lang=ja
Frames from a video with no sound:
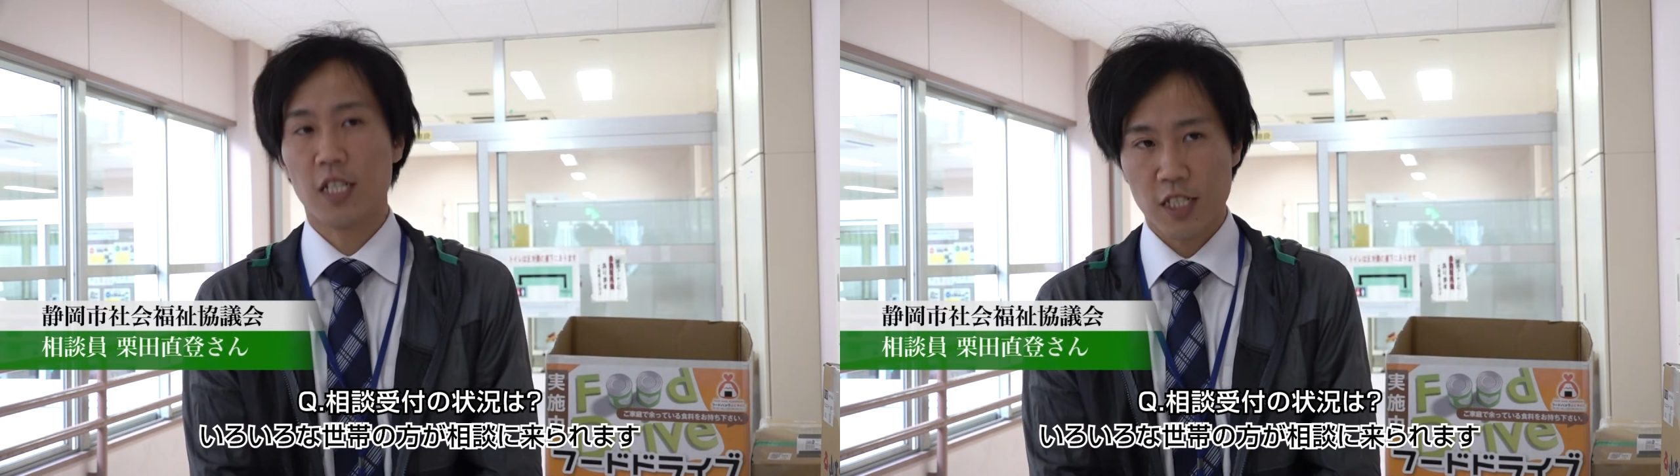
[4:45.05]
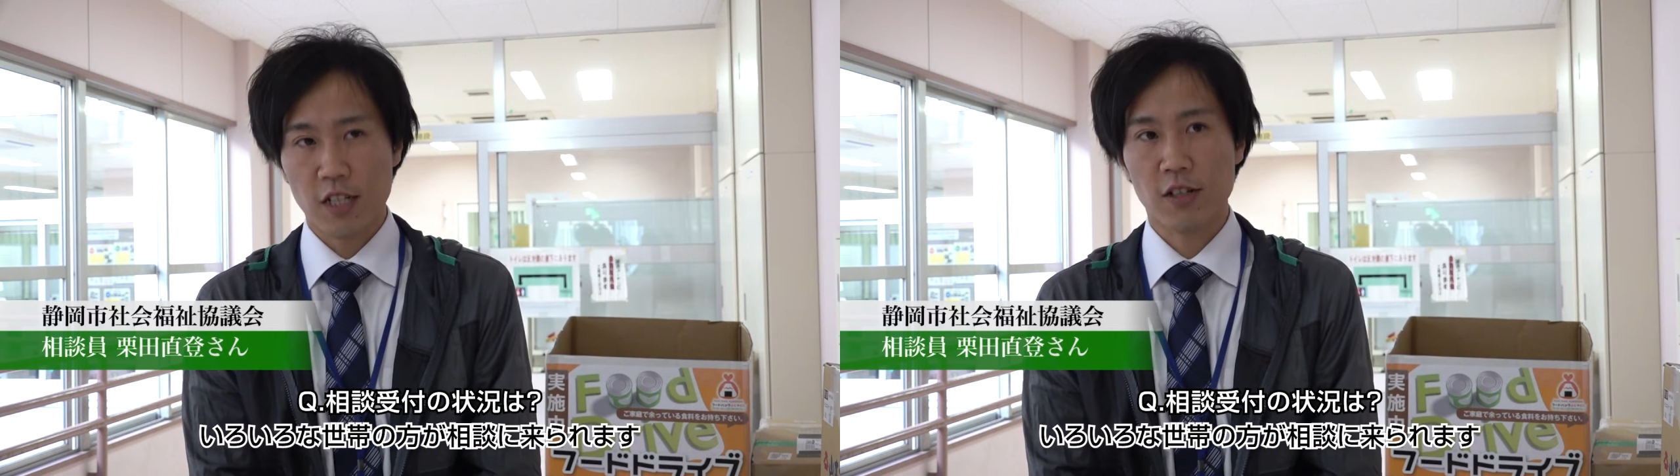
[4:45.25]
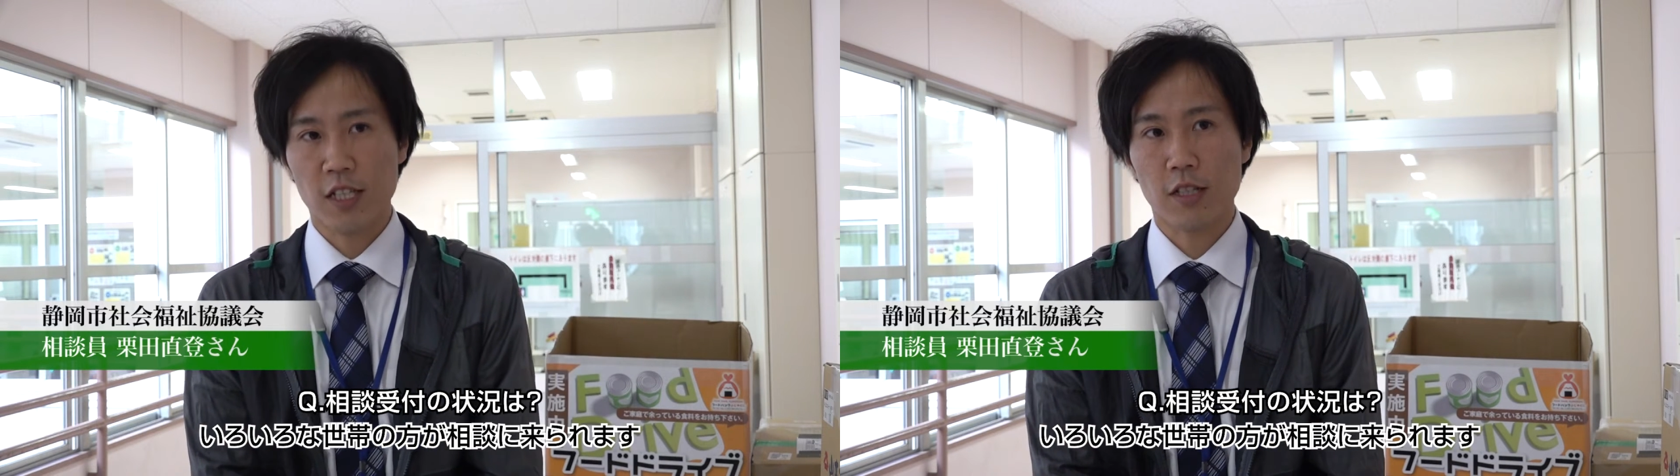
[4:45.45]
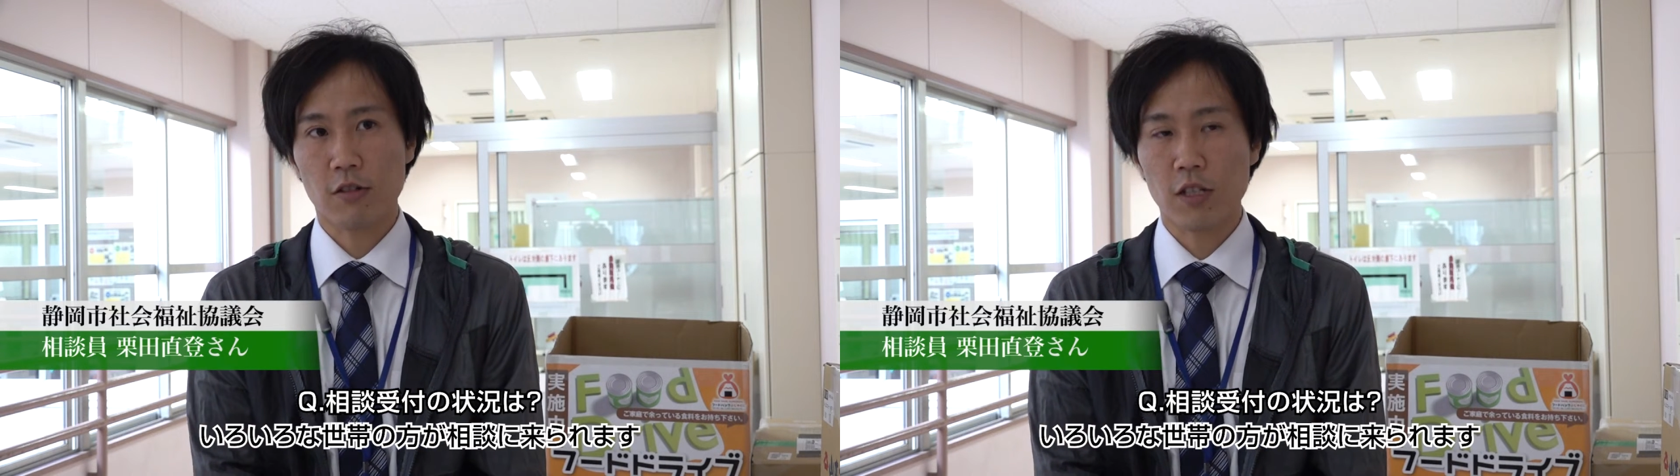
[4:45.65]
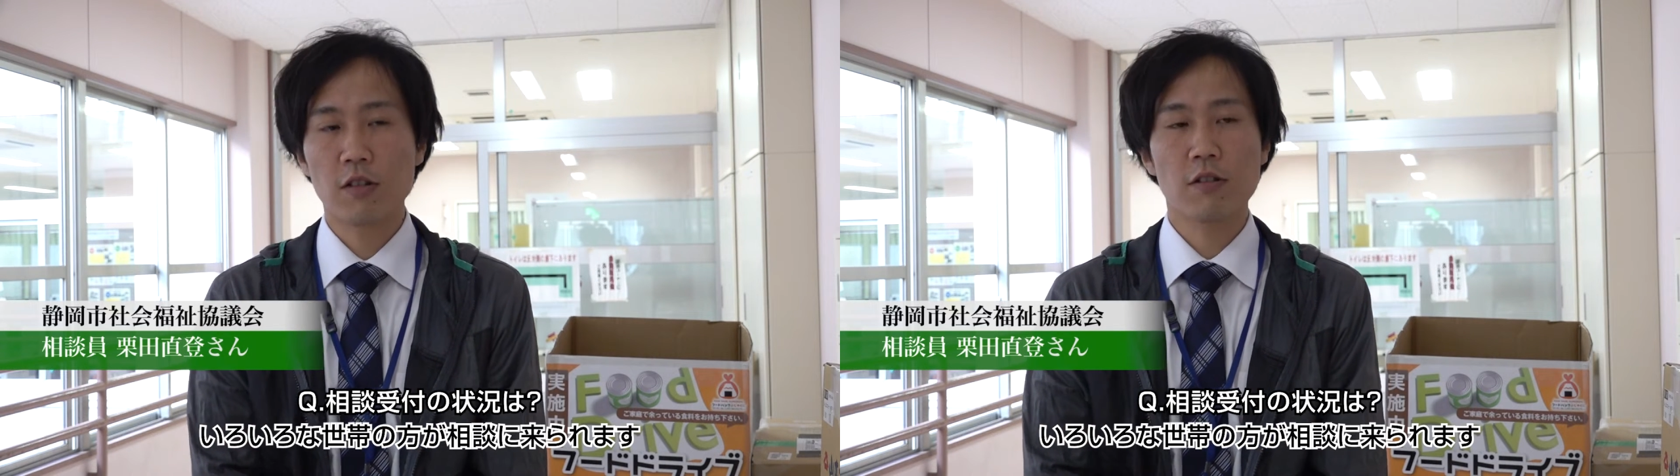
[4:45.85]
いらっしゃる方
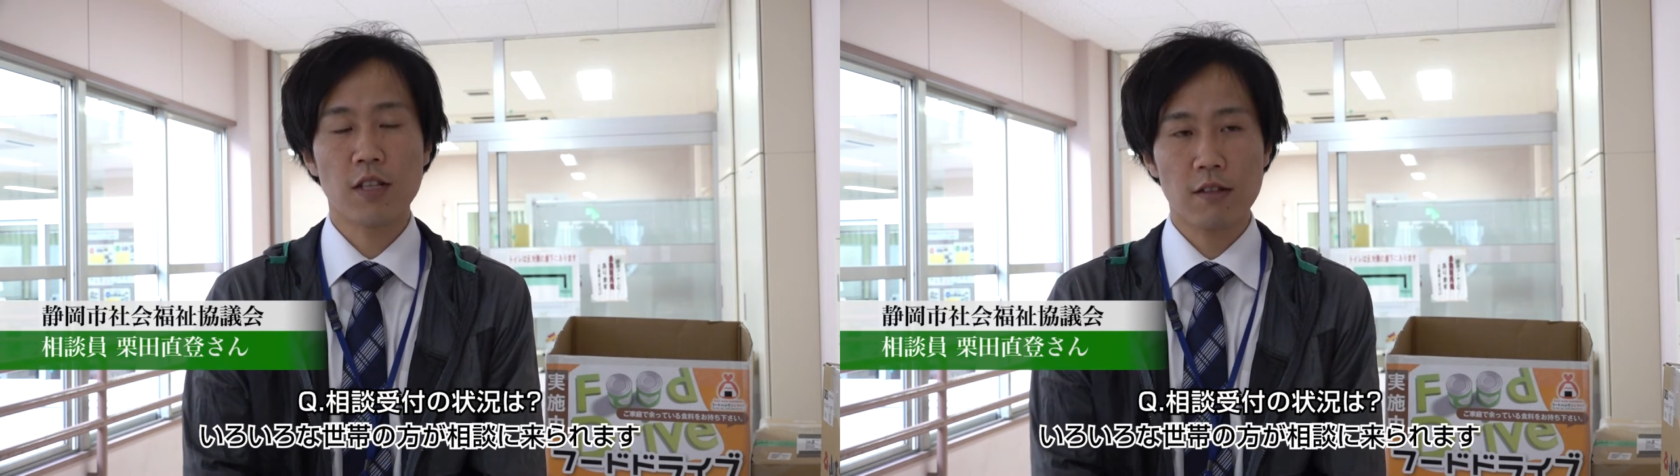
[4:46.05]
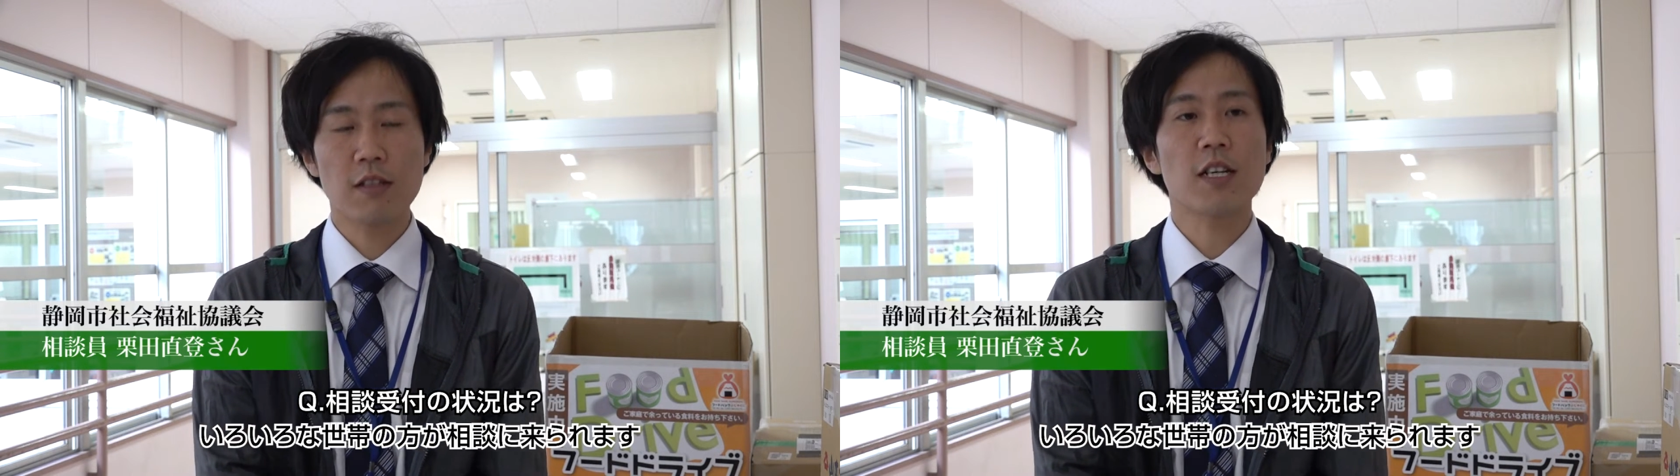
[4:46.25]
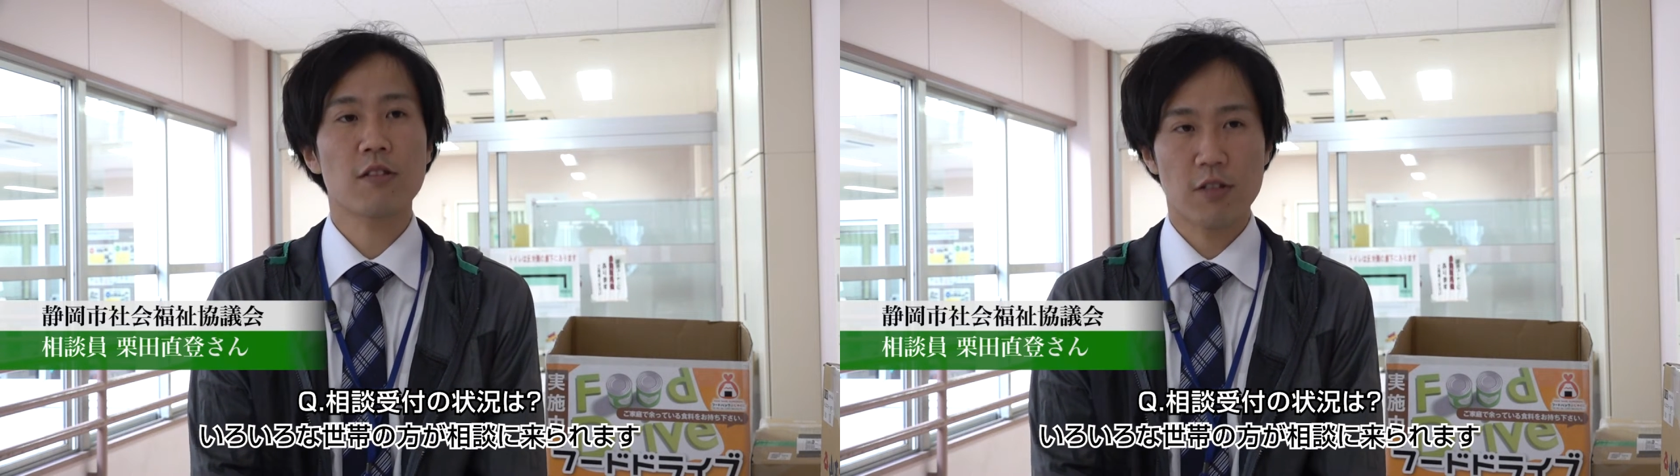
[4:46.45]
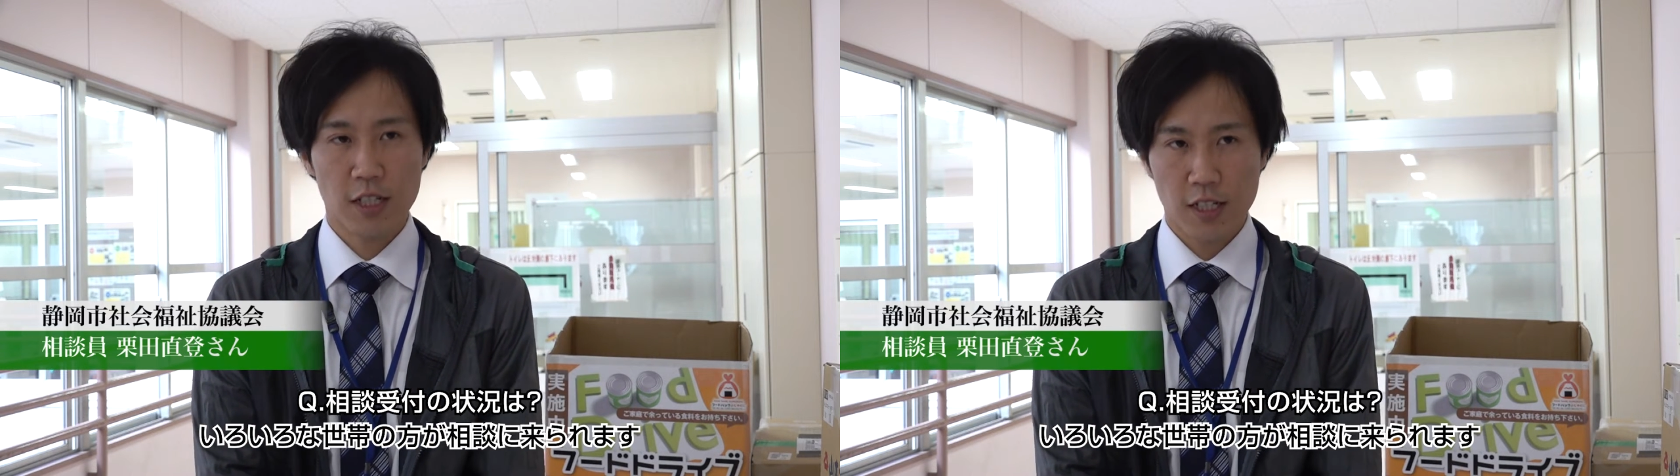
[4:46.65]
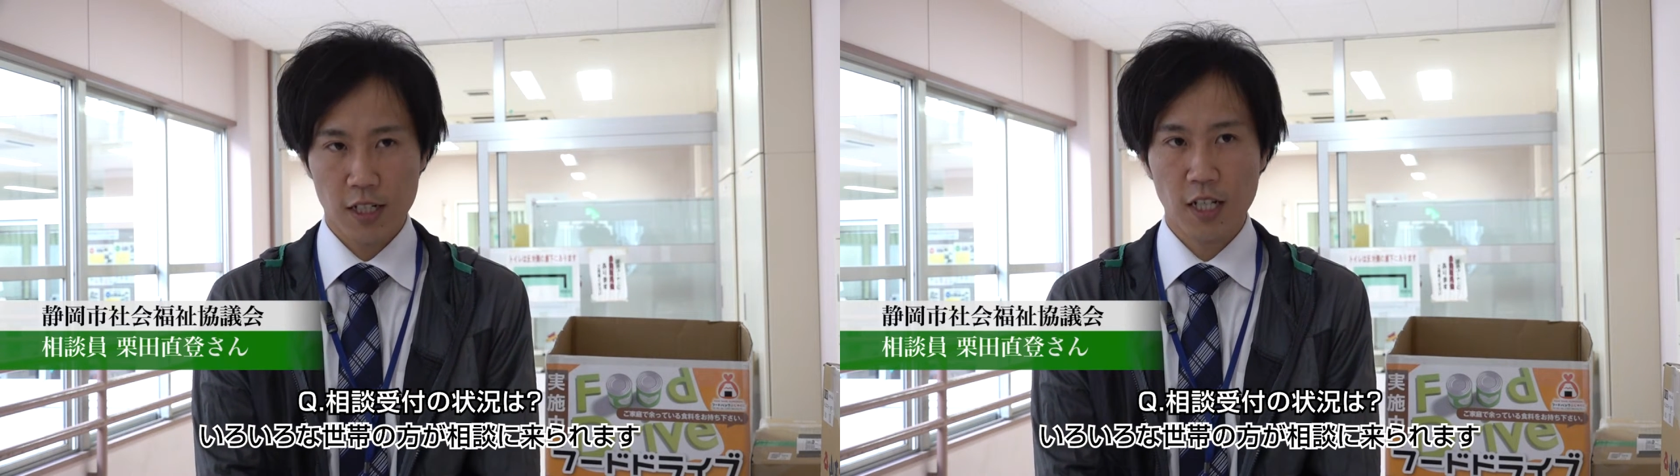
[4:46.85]
といろんな世帯の
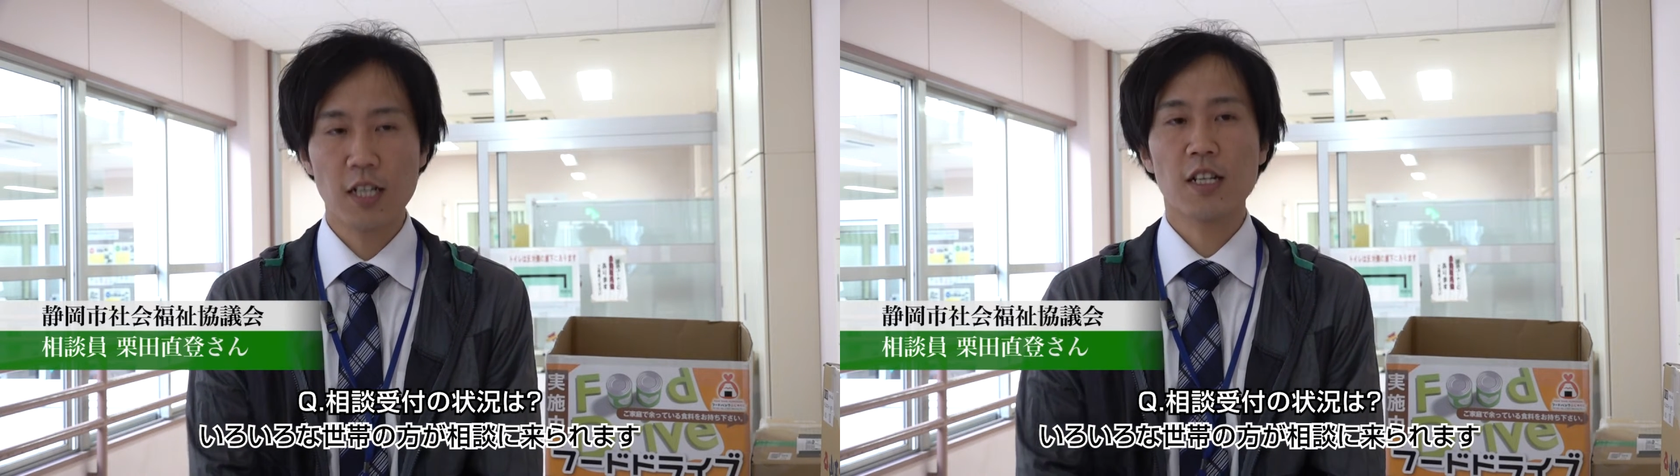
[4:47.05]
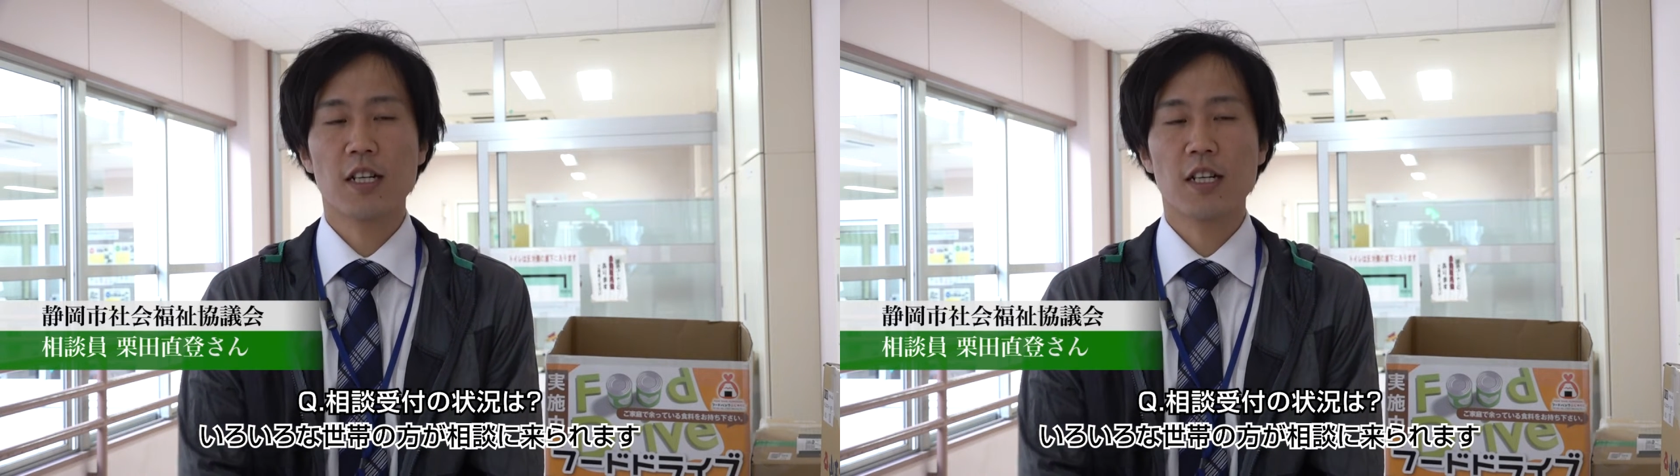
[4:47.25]
方が、